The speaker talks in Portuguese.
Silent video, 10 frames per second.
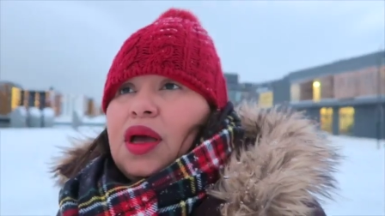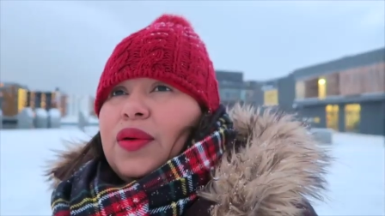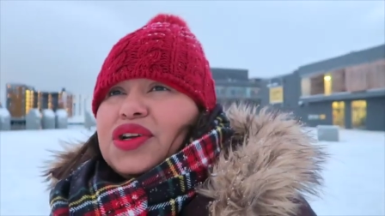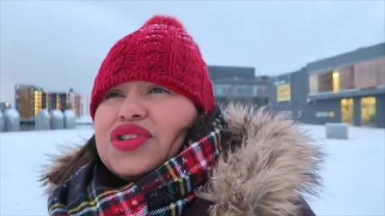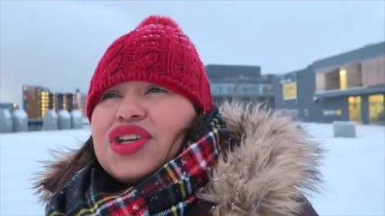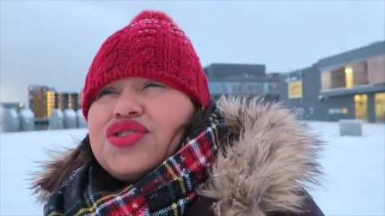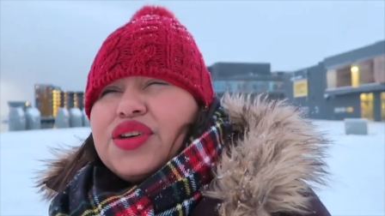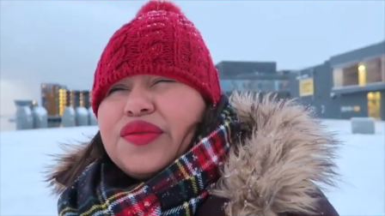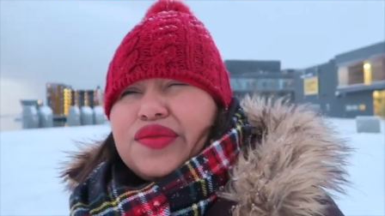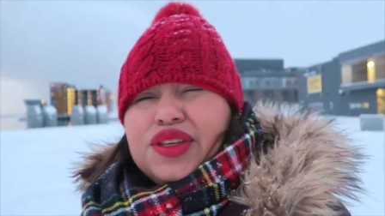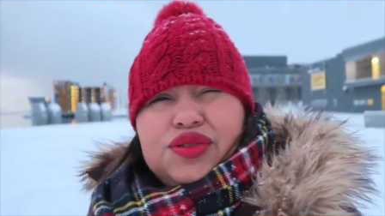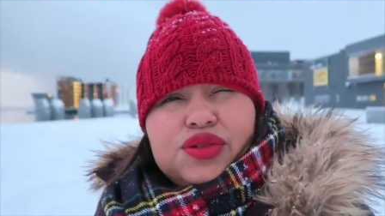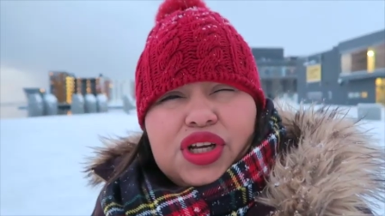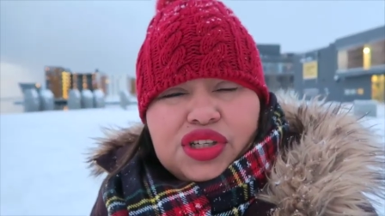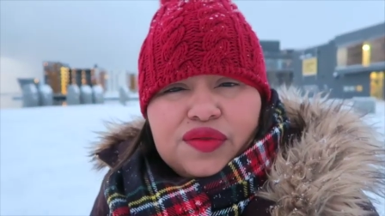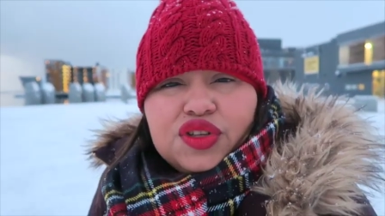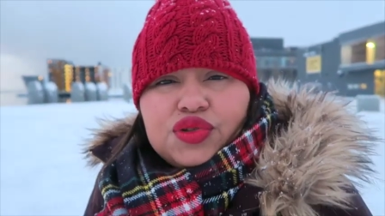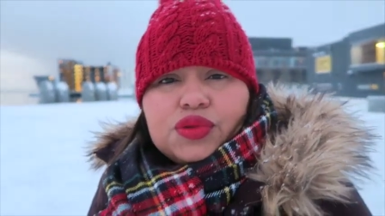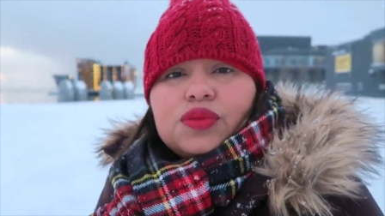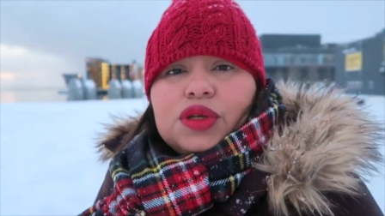Eu acho que é dia 20 ou é dia
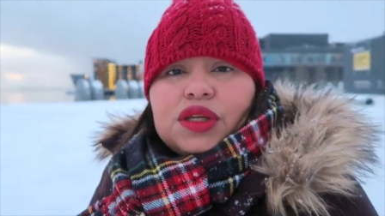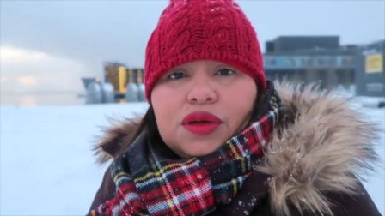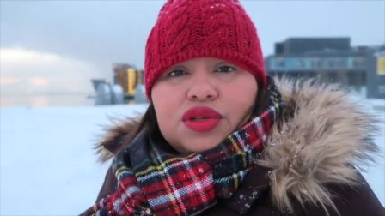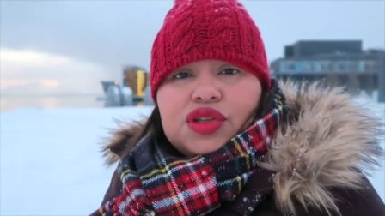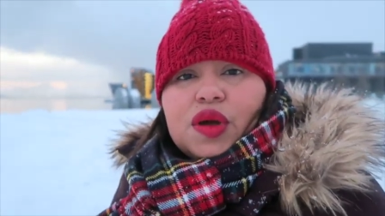21 que nós